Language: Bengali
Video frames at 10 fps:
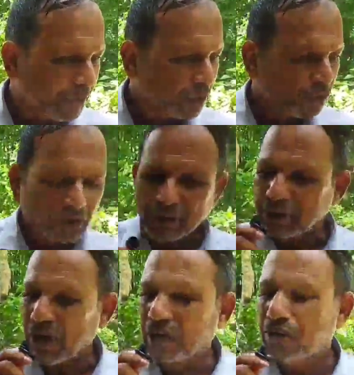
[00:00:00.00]
বেগুন
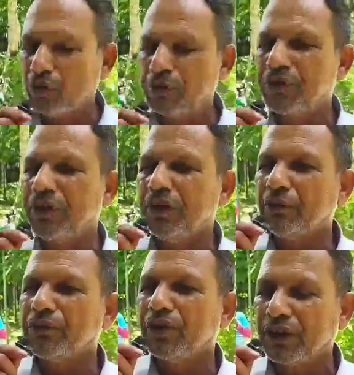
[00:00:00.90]
শাক সবজি এই
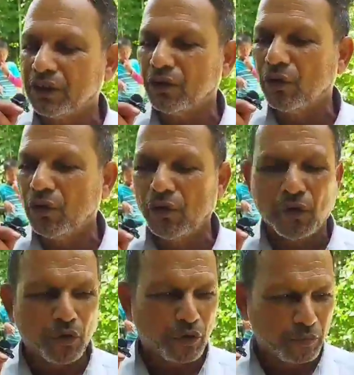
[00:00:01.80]
সমস্ত খেতেও
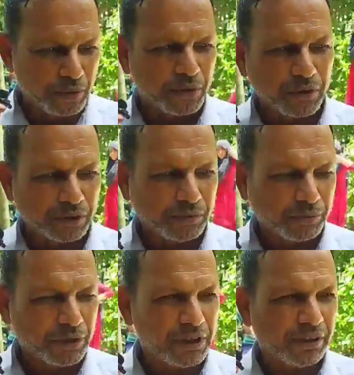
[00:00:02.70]
ও ব্যবহার করতে
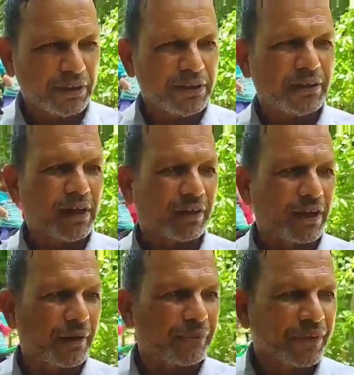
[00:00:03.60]
পারবো এই এটা
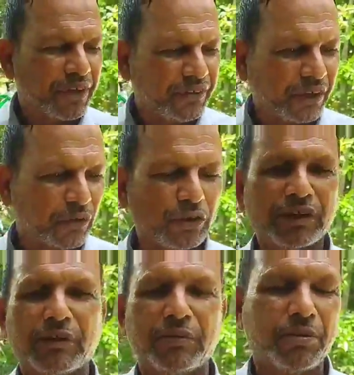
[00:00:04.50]
একটা কীটনাশক
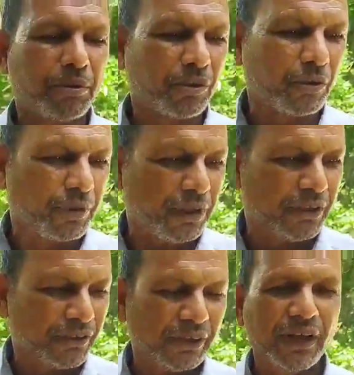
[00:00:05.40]
হিসেবে ব্যবহার করা হবে এই
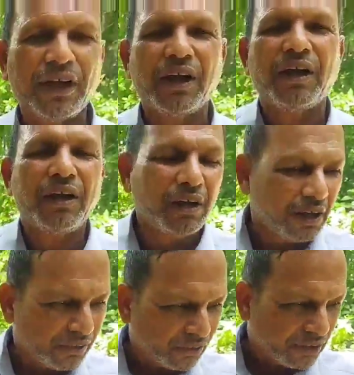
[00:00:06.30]
লিসনটা
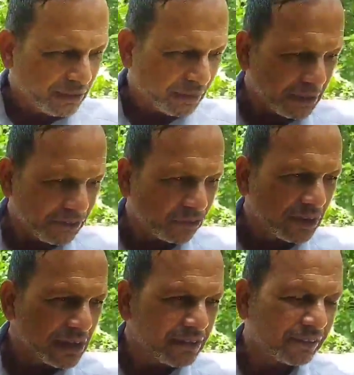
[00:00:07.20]
এই জন্য এইভাবে এই
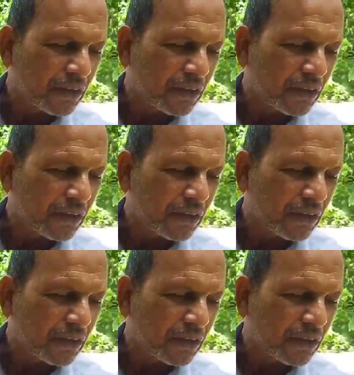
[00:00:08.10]
জন্যই এই